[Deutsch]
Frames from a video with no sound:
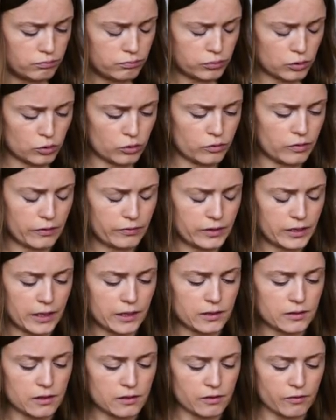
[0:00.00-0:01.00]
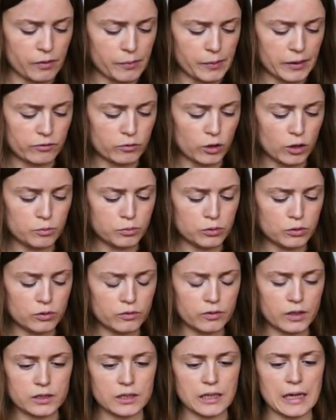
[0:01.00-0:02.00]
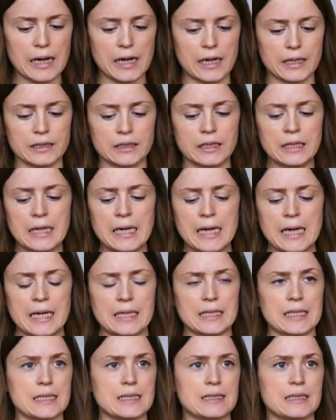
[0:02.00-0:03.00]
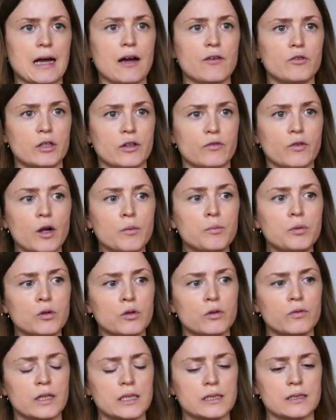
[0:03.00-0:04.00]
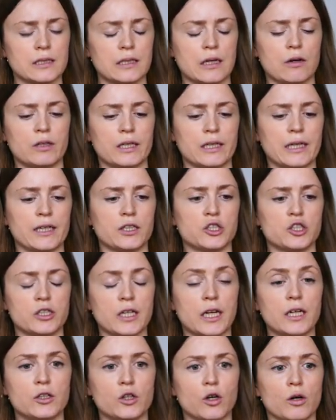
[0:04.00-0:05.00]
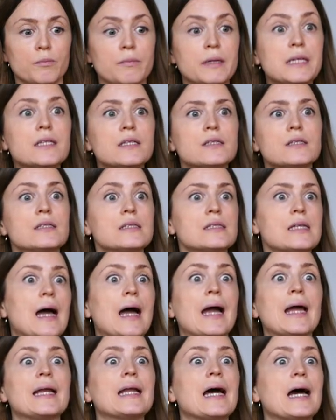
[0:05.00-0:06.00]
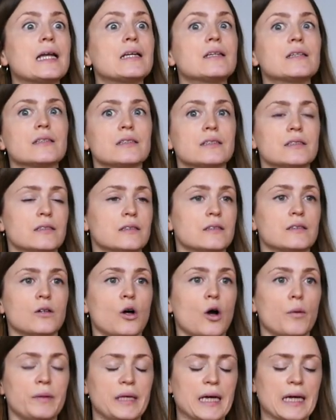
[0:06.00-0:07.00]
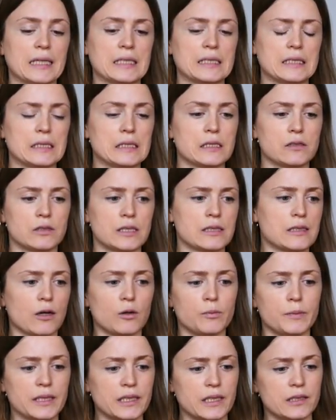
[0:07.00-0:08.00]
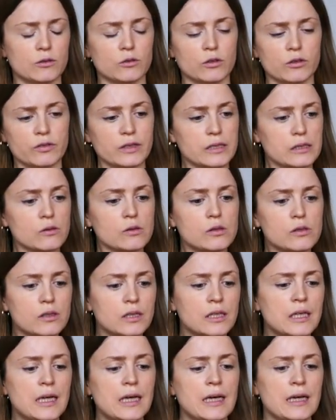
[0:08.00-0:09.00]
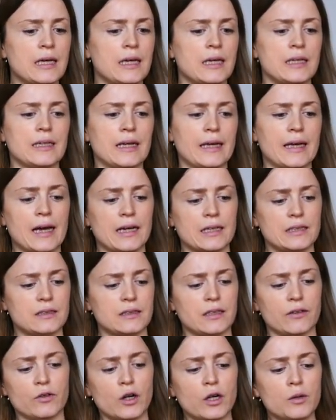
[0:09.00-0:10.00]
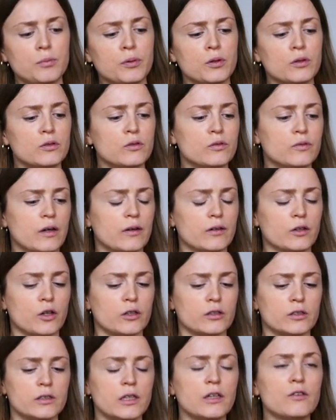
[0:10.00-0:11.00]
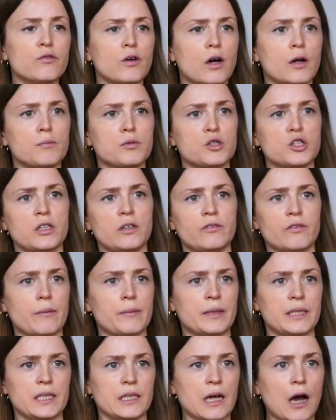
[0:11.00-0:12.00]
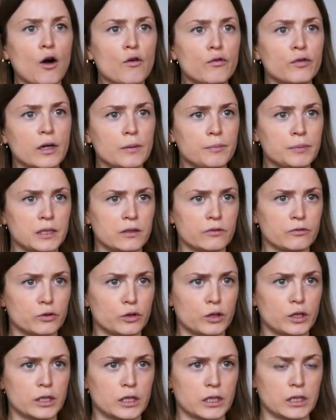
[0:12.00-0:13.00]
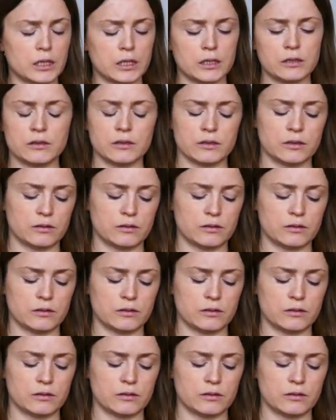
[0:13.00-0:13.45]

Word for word: Pullover, wir nennen es jetzt einfach mal einen Wollpullover trage, dass da, wo der Wollpullover ist, genau an der gleichen Stelle noch mindestens ein anderes Objekt ist. Und das Argument geht ungefähr so, naja, der Wollpullover könnte nicht fortbestehen, weil man ihn aufrippeln würde.